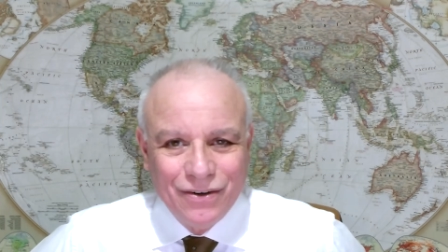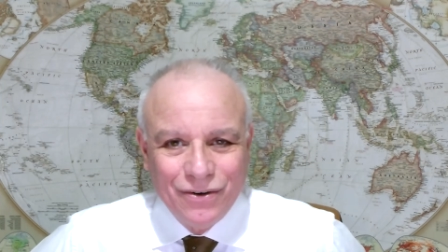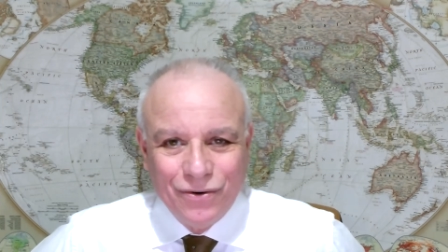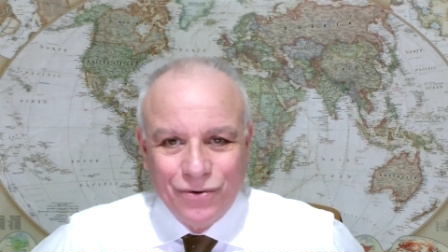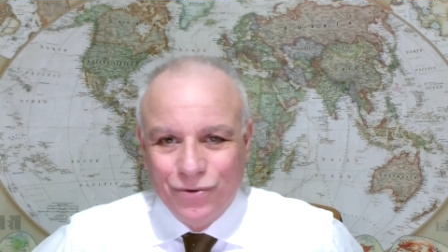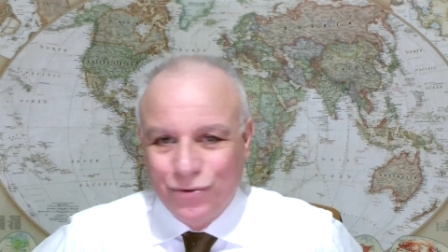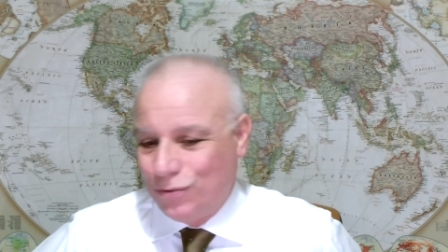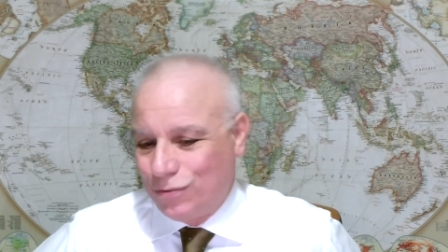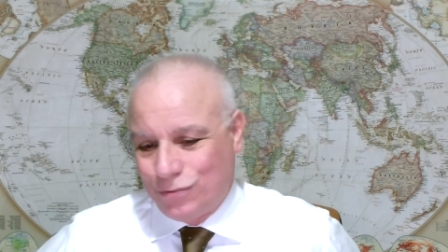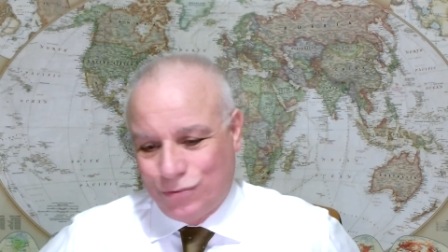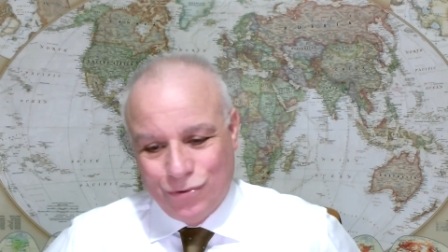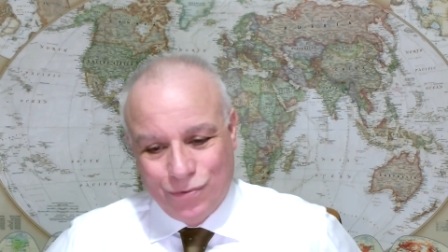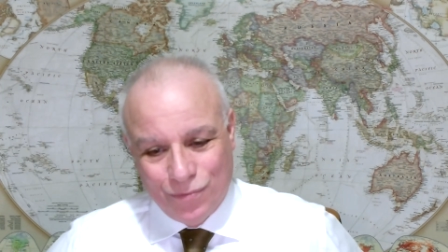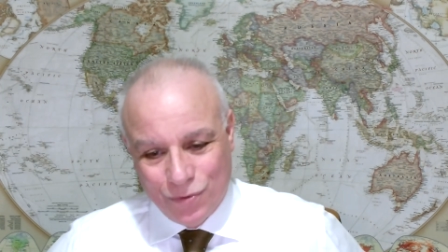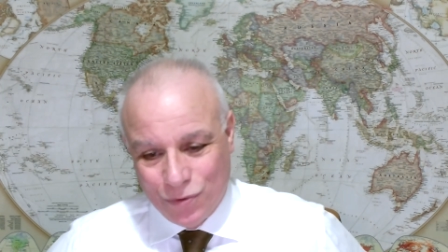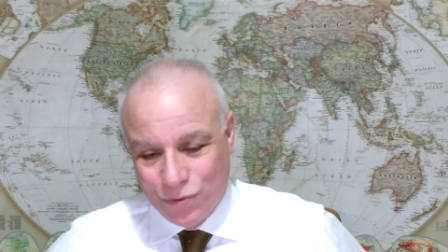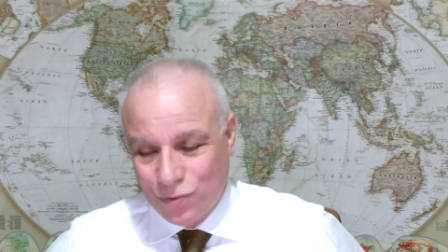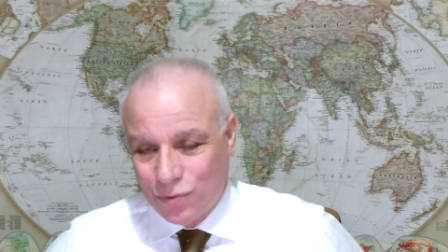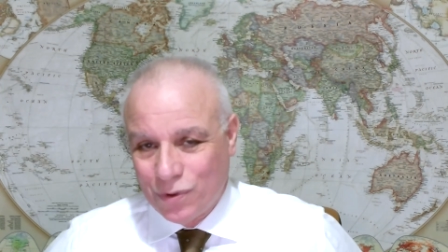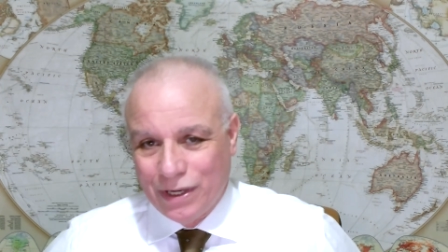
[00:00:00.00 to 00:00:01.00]
o
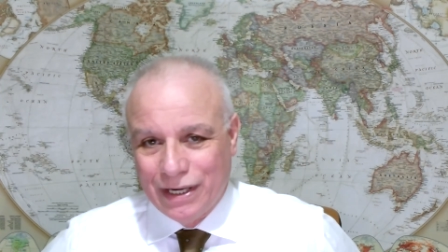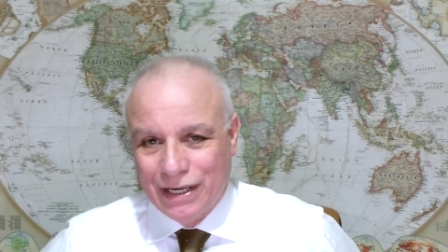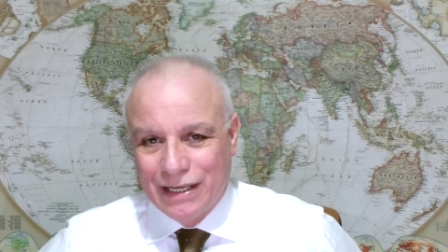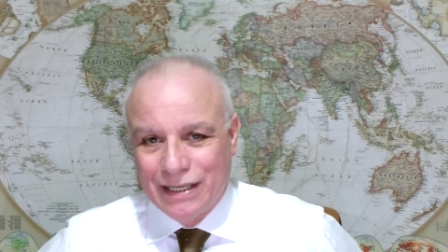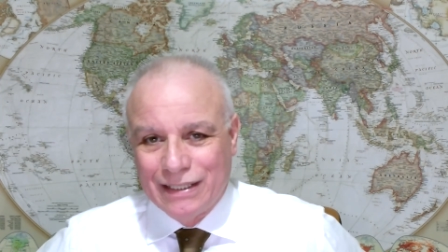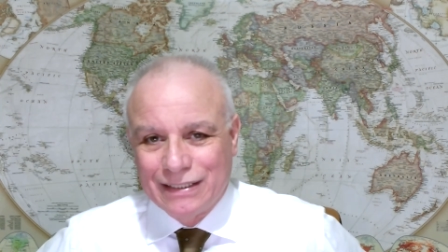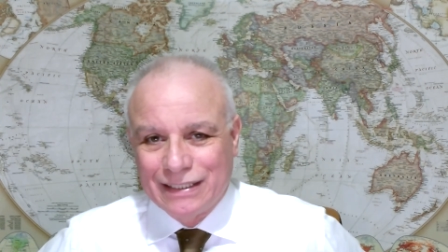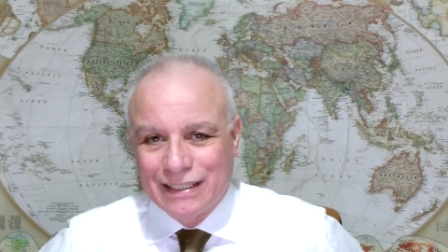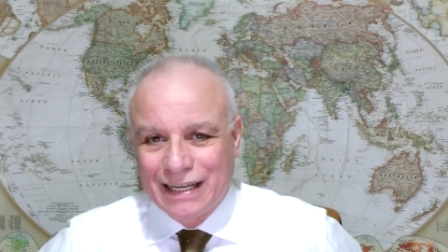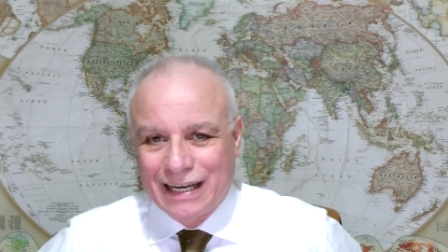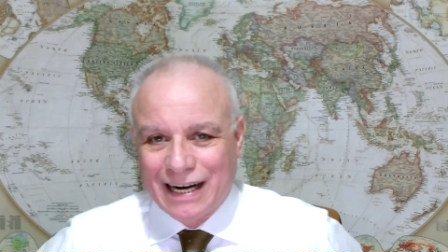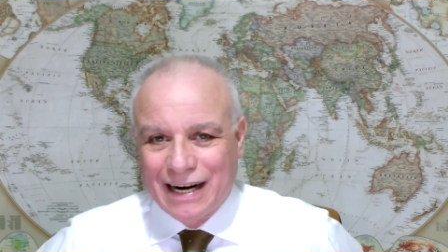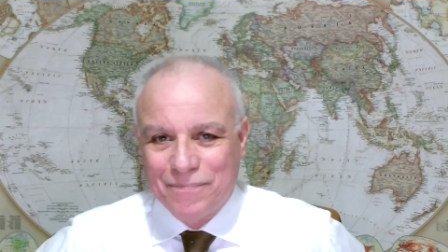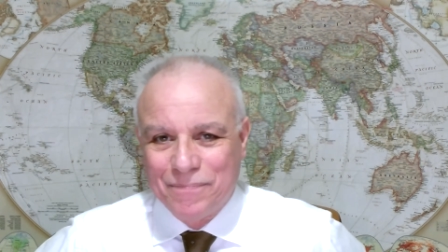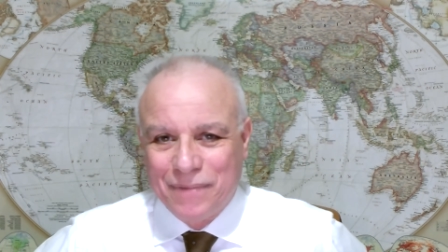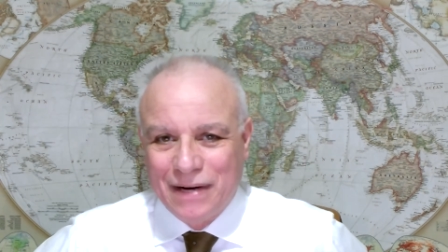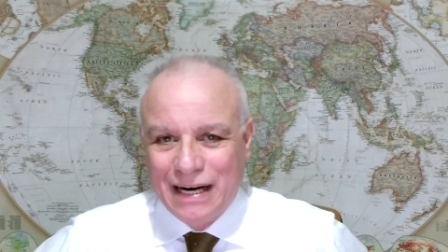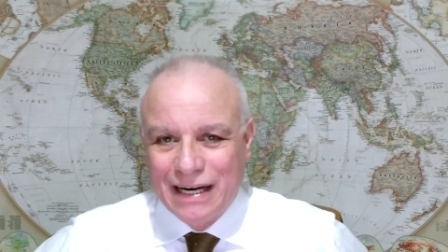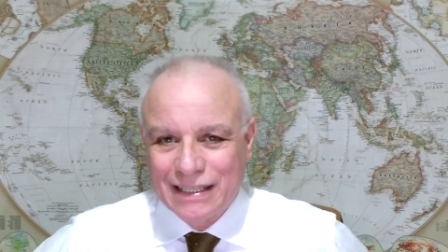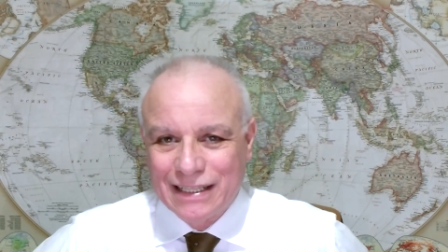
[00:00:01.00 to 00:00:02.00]
comunque gran
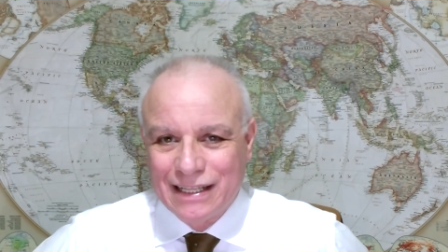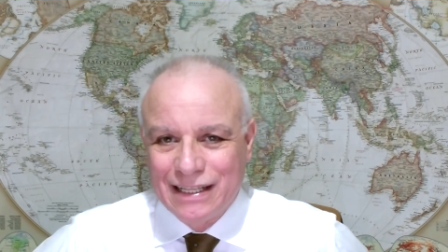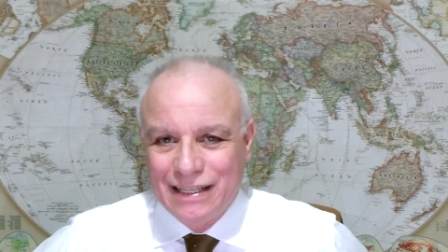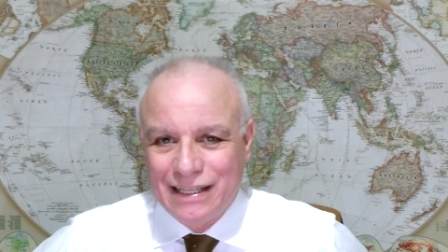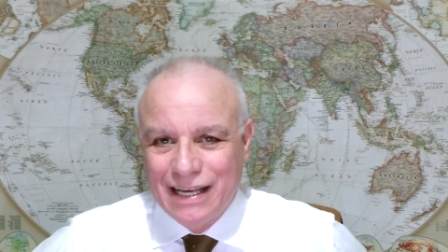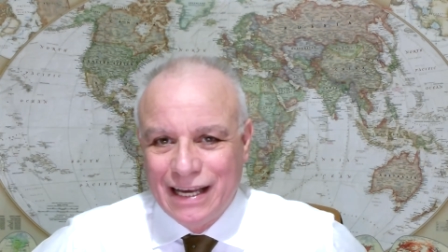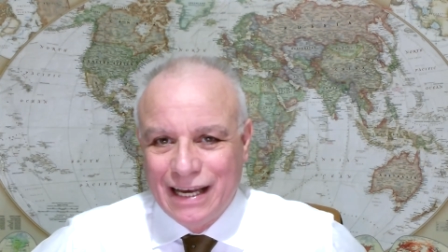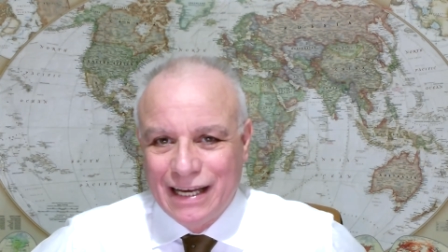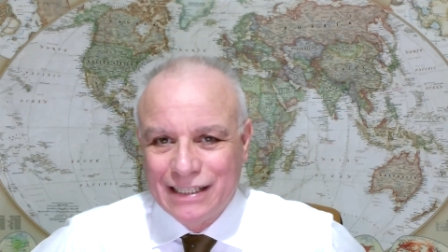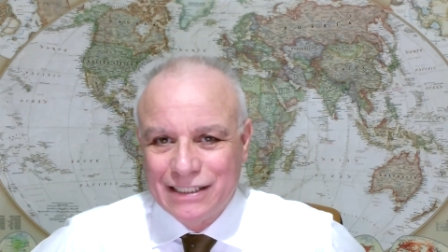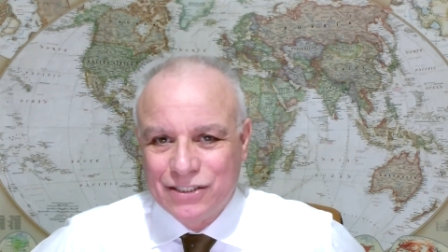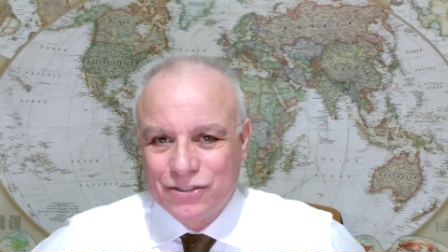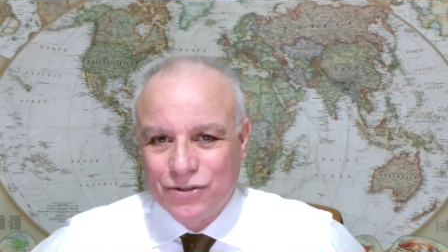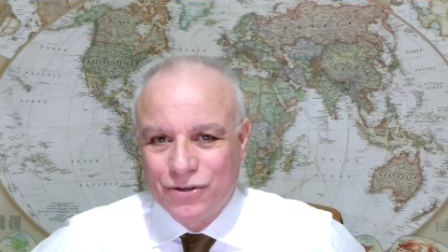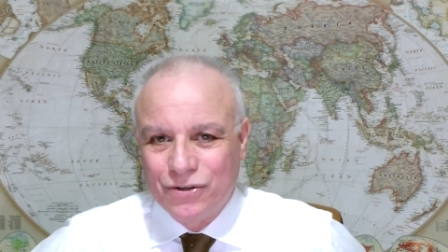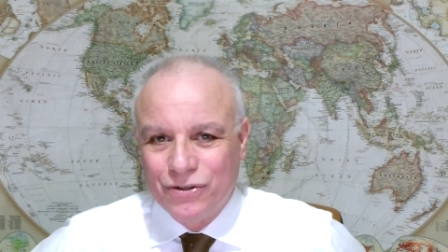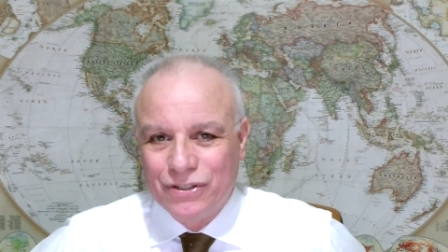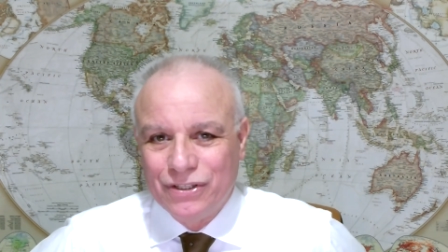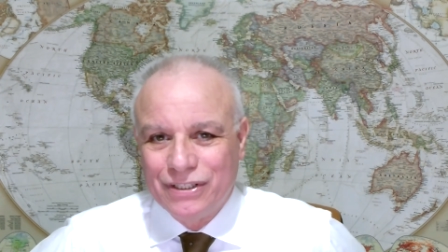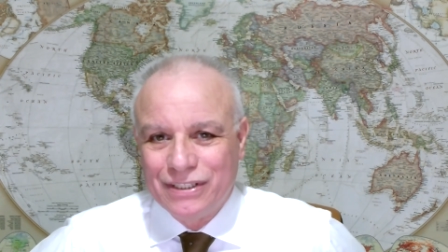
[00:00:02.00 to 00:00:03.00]
parte di
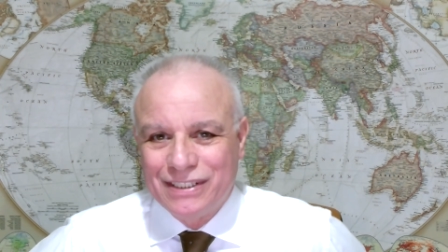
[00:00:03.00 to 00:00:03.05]
esso,